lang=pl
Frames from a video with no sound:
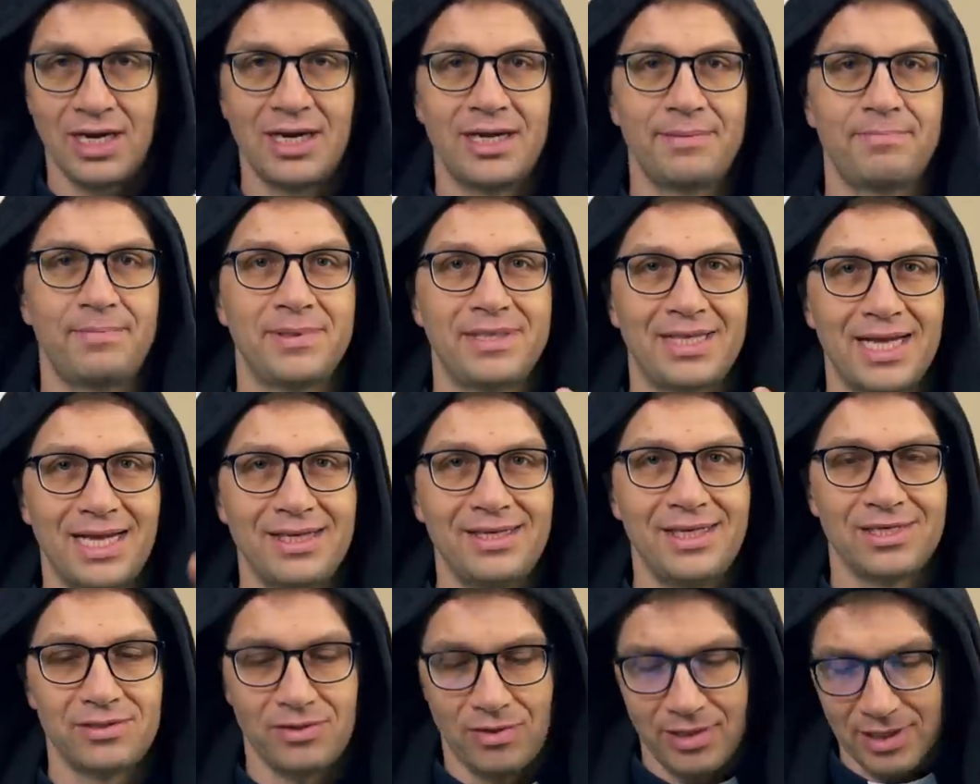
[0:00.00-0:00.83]
Ale
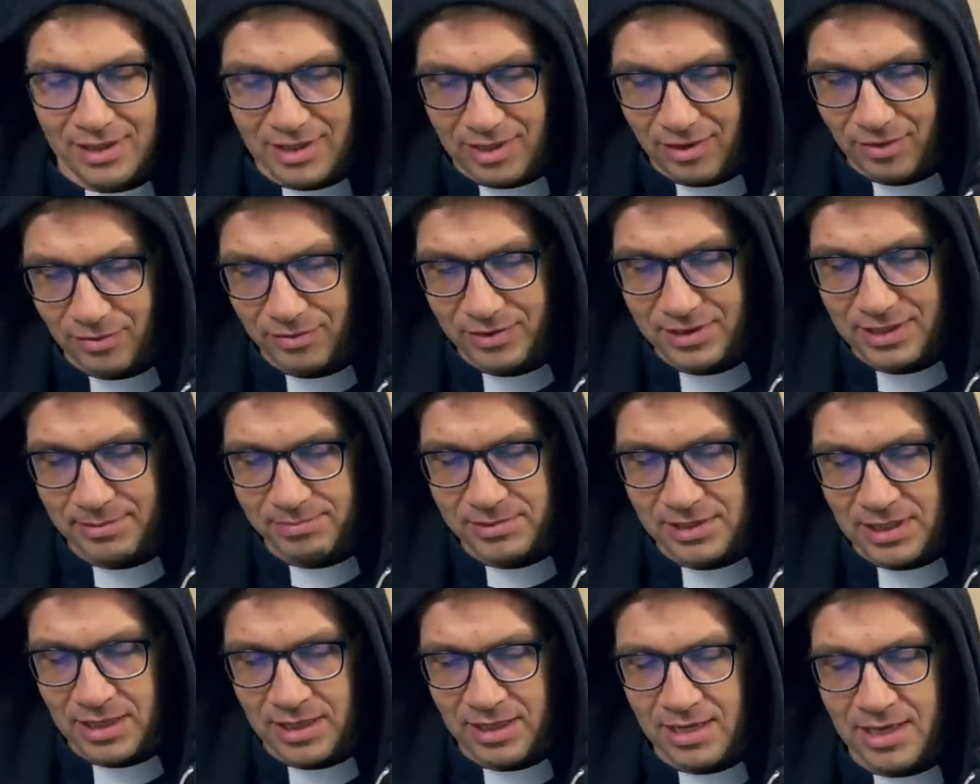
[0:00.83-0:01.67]
pytanie jest o
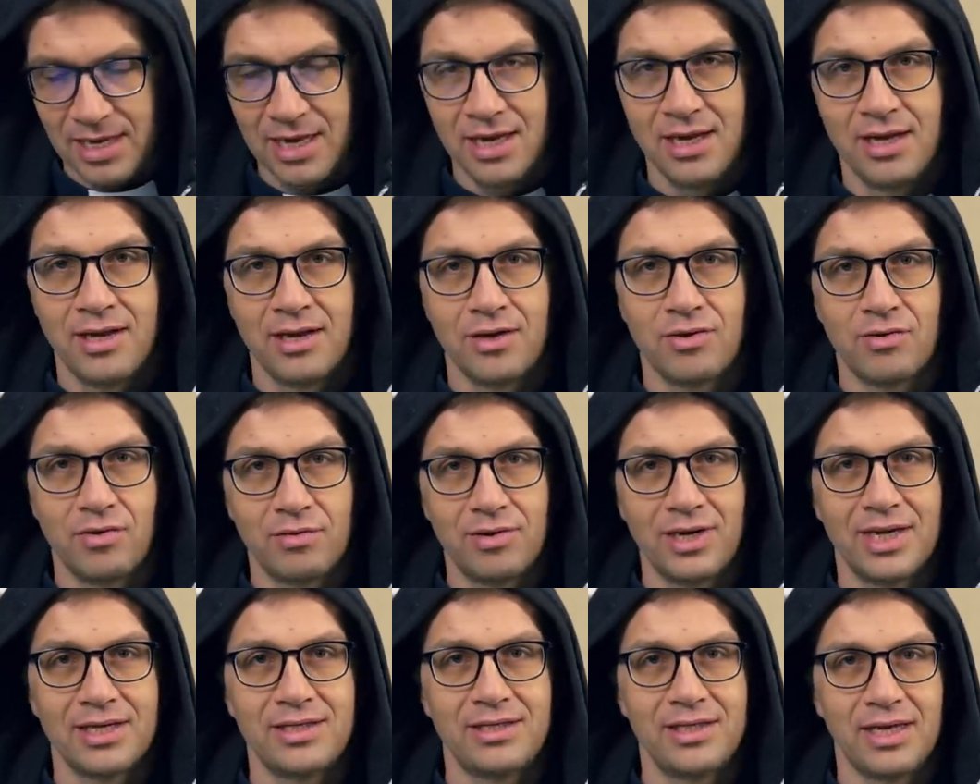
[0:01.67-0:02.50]
antykoncepcję
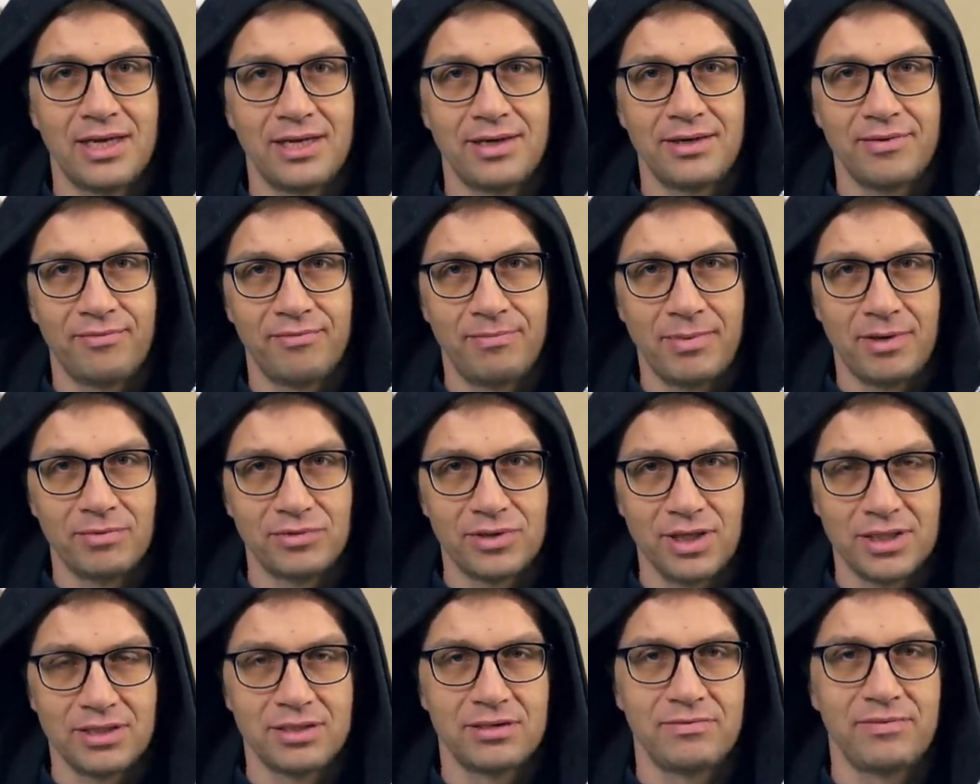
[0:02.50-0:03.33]
konkretnie w
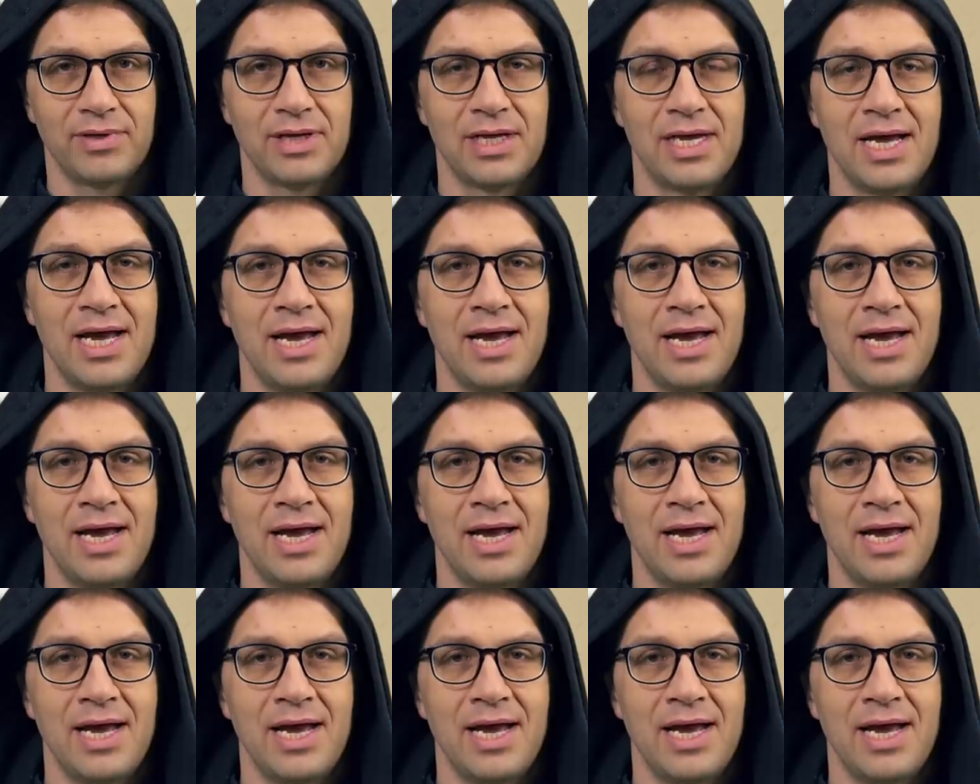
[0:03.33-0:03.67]
małżeństwie.